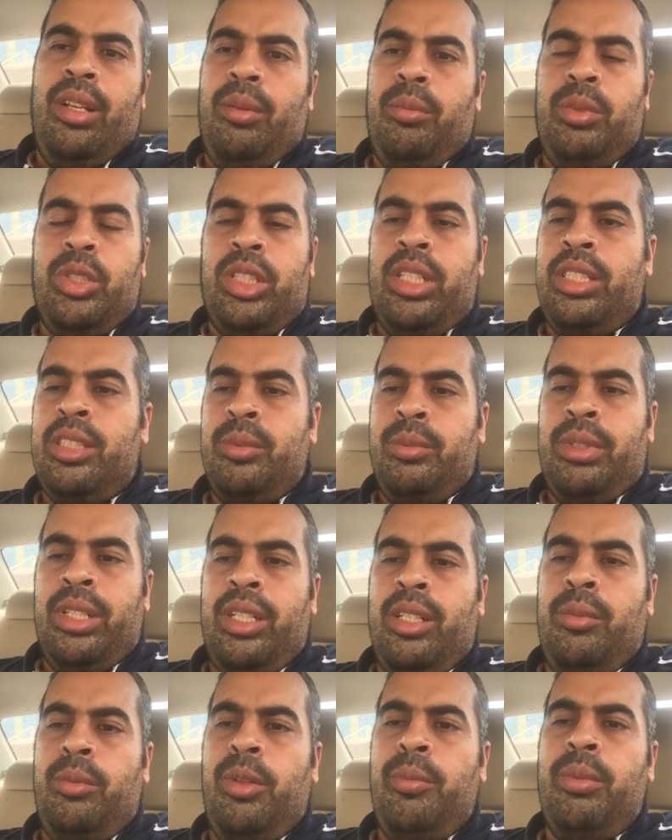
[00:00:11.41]
مش لازم
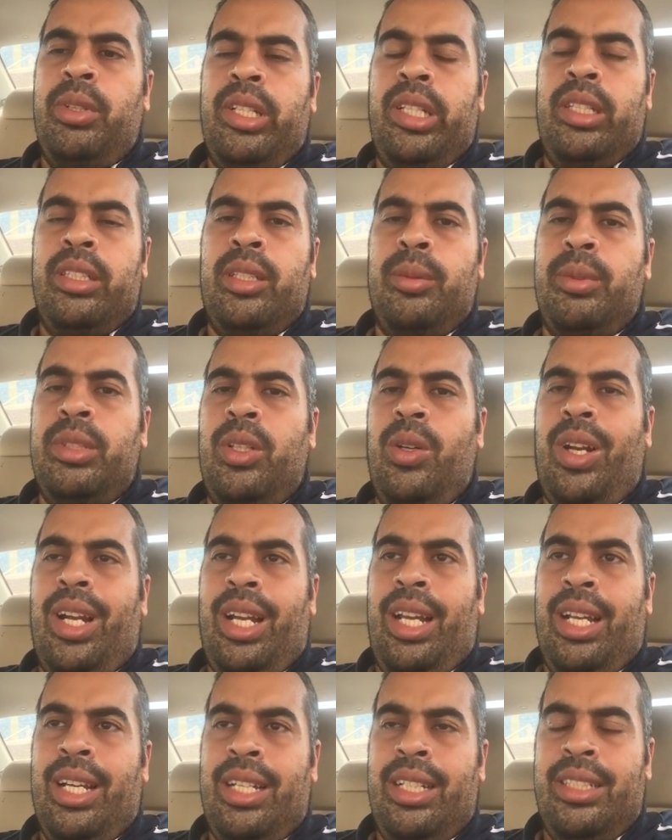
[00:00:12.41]
تجي البيم هي أنت بتدور على
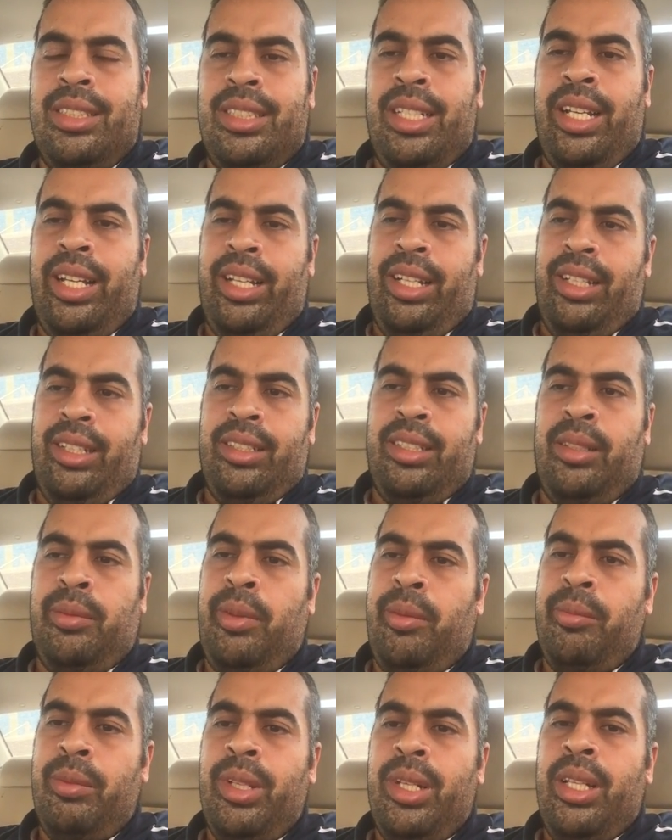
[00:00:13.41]
الحاجة اللي تسهل لك
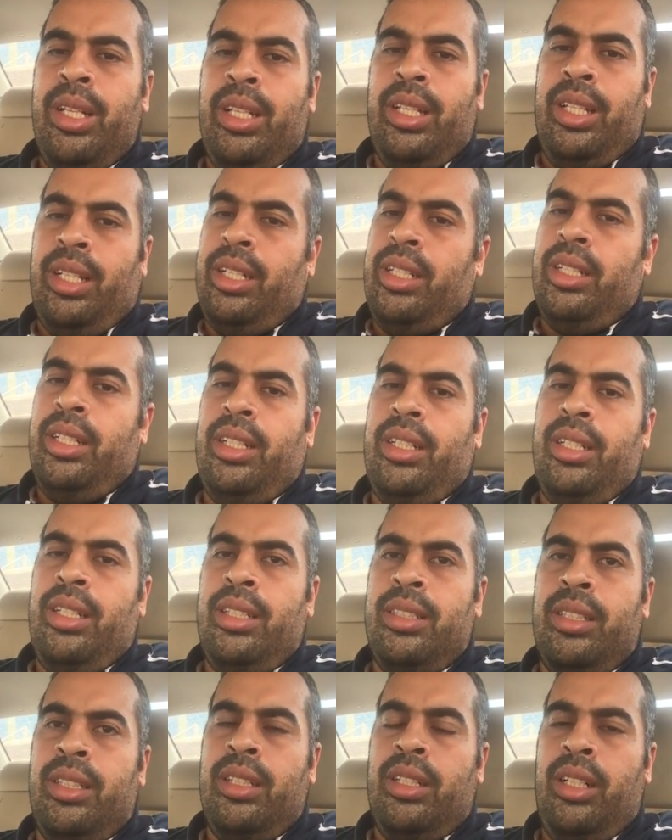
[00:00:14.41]
تمام يعني
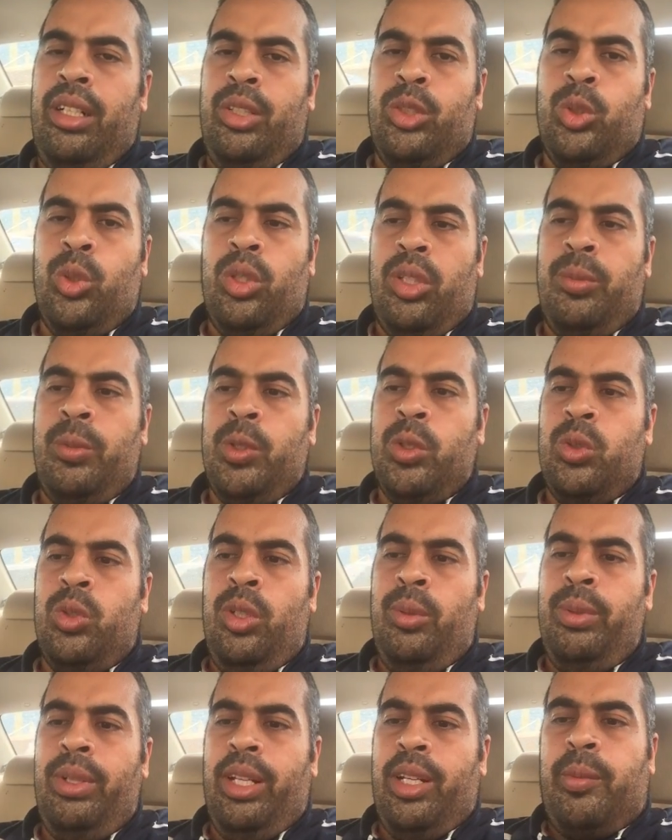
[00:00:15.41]
أنت رايح الشغل ممكن
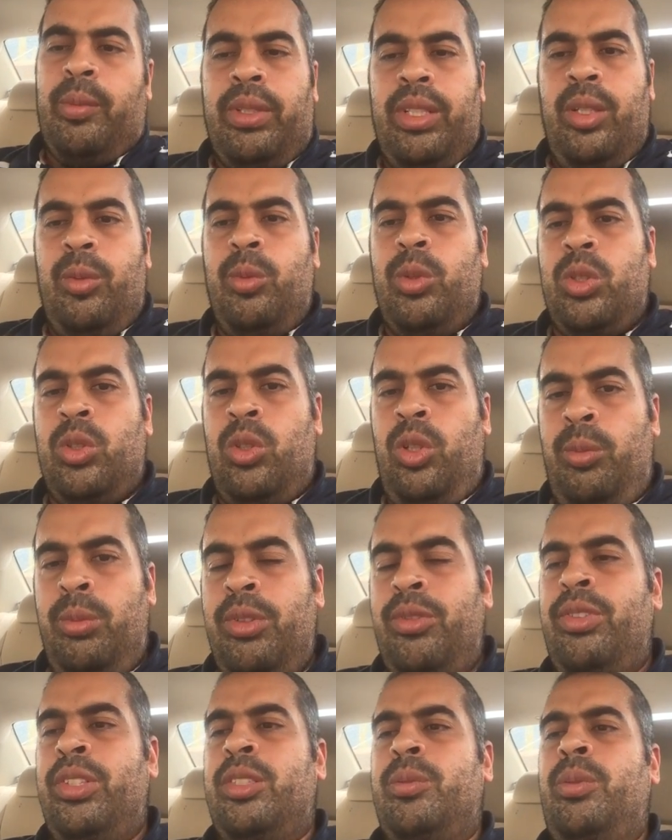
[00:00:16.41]
تروح بالعربية ممكن تروح
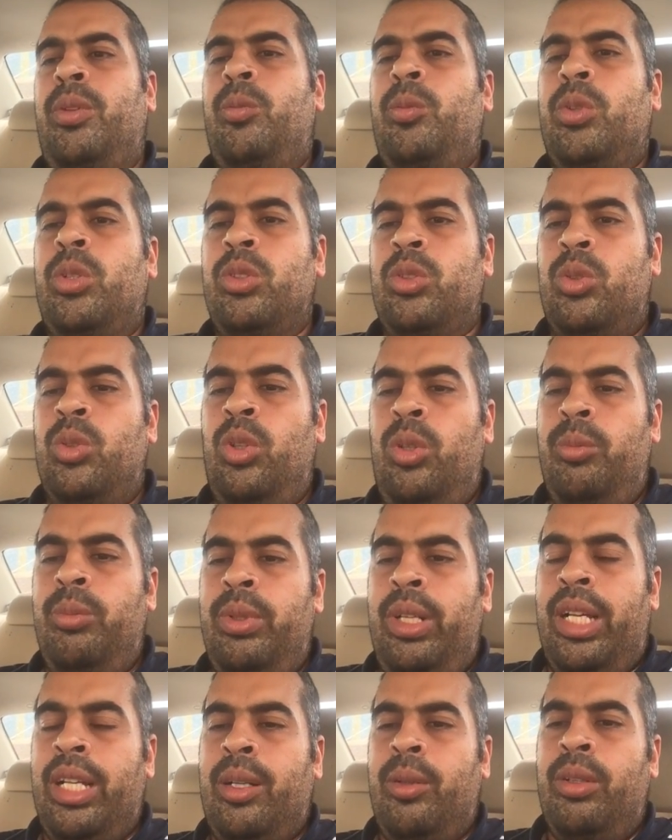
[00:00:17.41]
بالفيسبا ممكن تروح
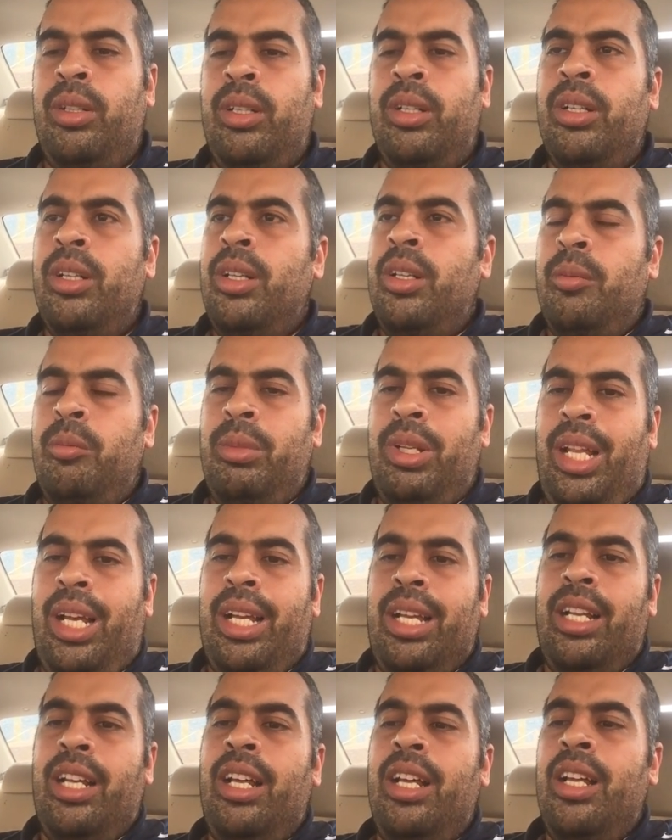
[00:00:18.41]
بحاجة
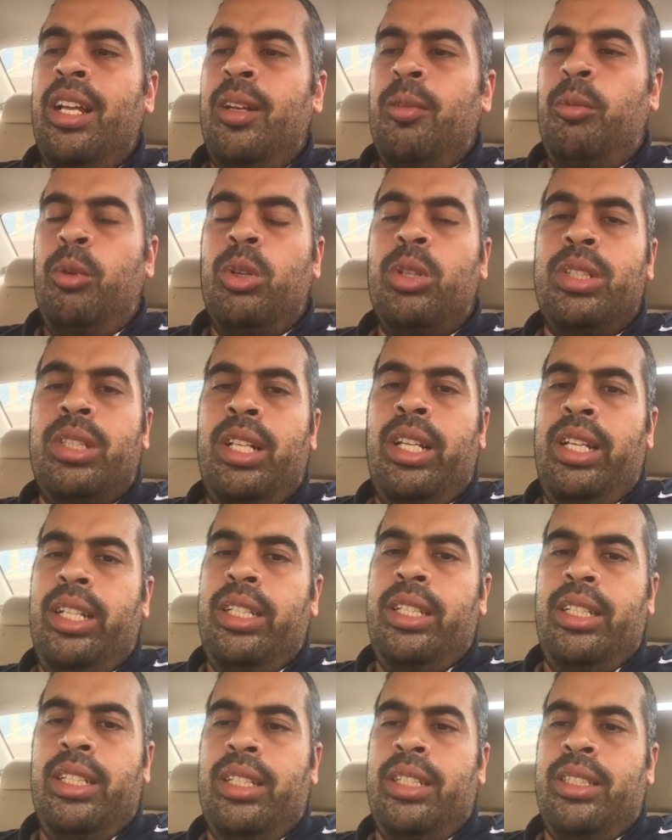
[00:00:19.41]
بالعجلة ممكن
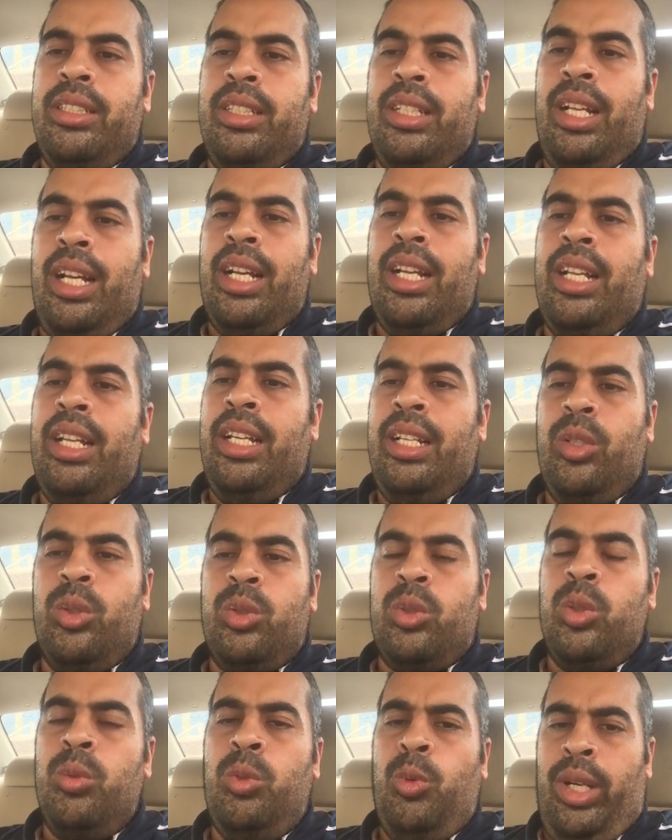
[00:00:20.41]
تلاقي إن العجلة هي
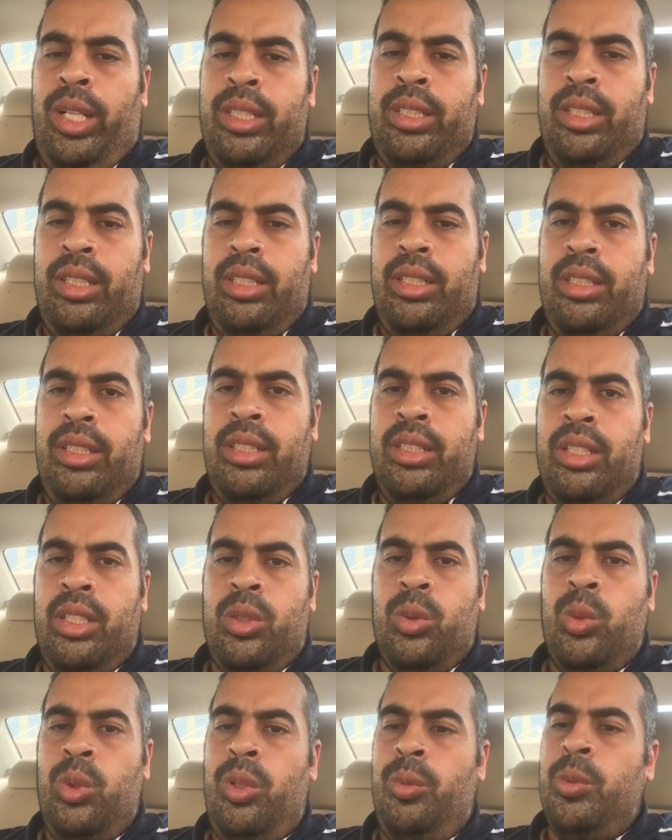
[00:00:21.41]
الأسلوب الوحيد لأن أنت
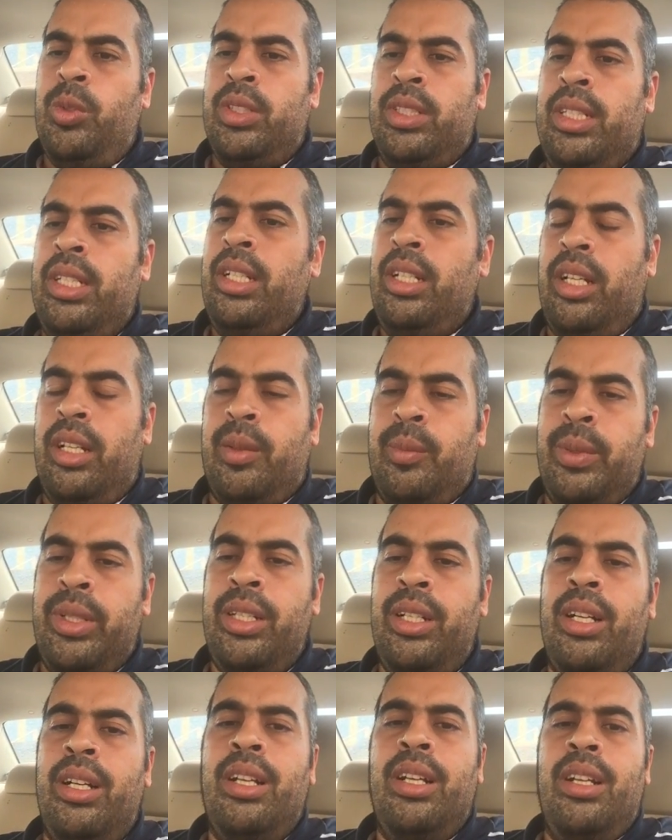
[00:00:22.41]
تروح ممكن تلاقي
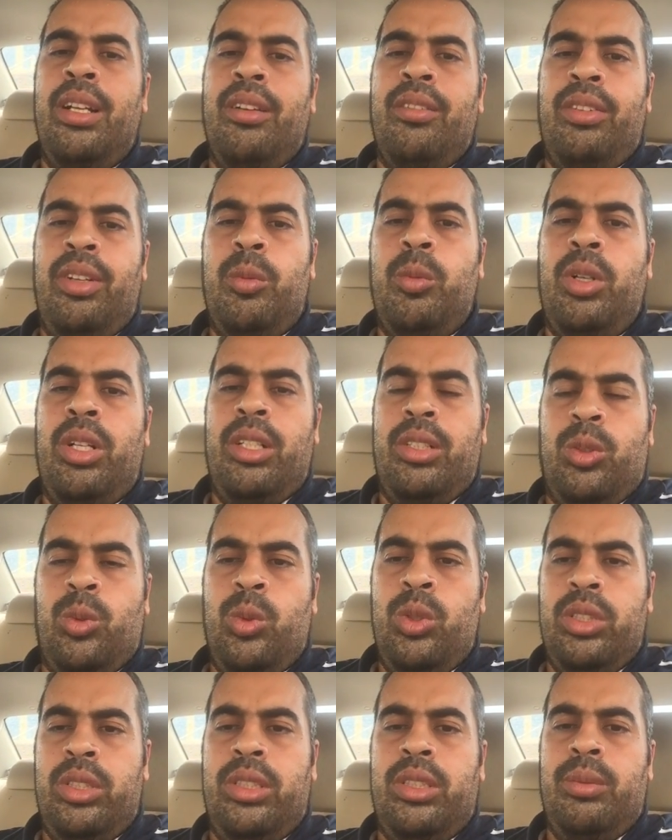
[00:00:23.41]
العربية فمجرد
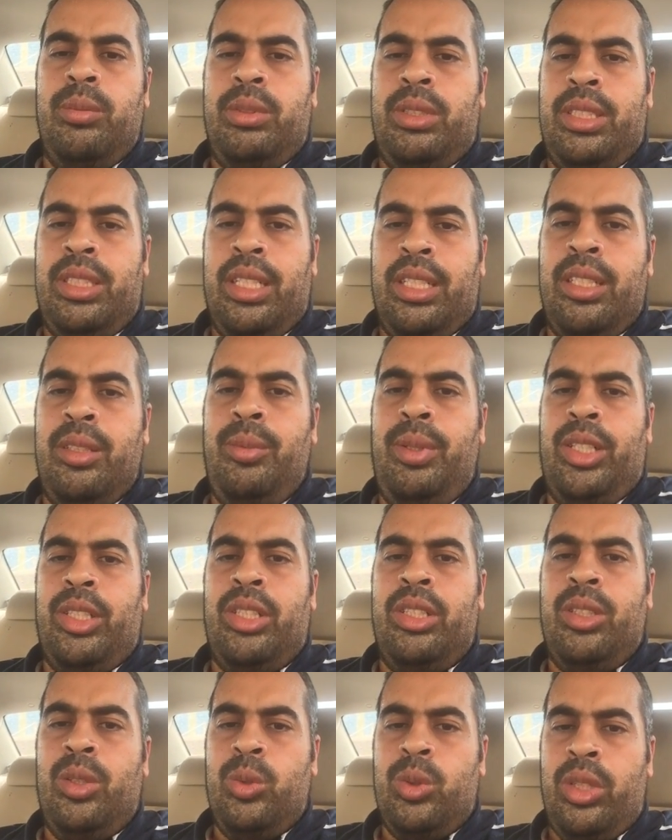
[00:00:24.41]
تولز بتستخدمها
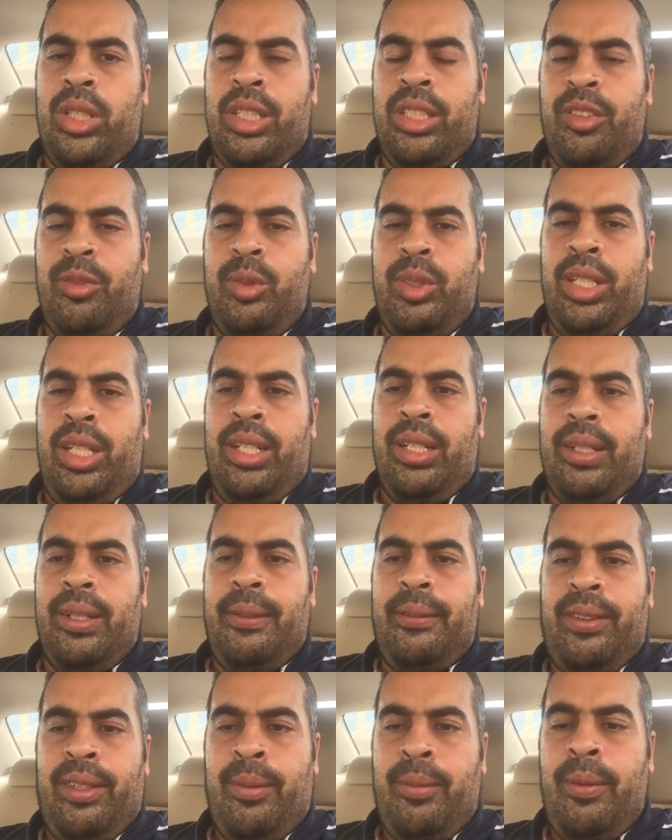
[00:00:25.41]
عشان توصل للهدف بتاعك
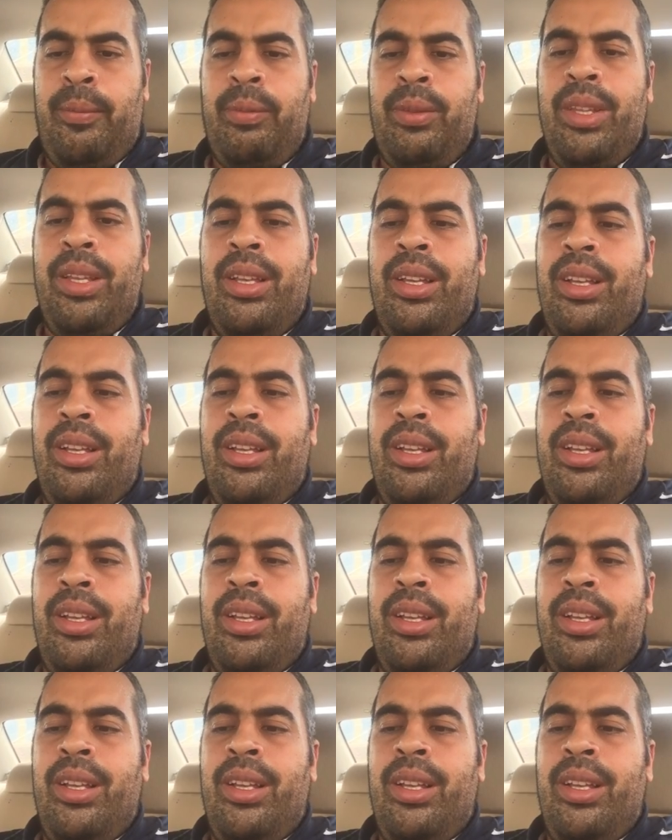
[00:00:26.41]
تمام